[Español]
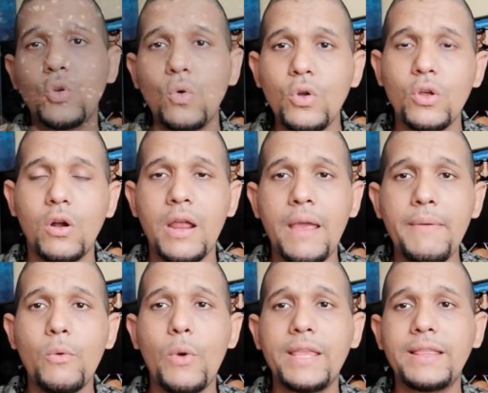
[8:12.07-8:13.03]
junior
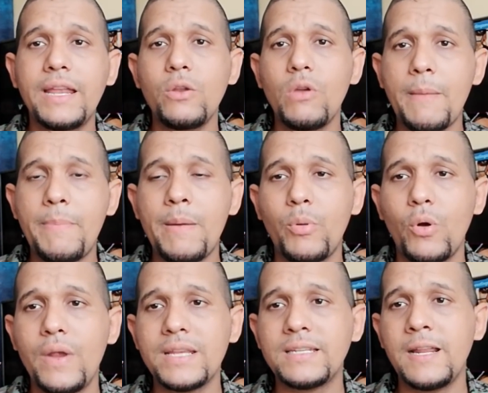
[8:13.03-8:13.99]
heavyweight de New Japan Pro
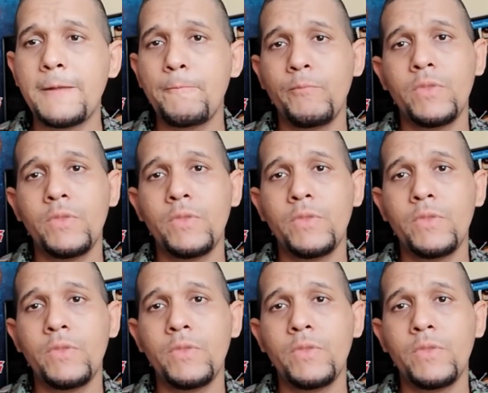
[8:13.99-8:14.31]
Wrestling,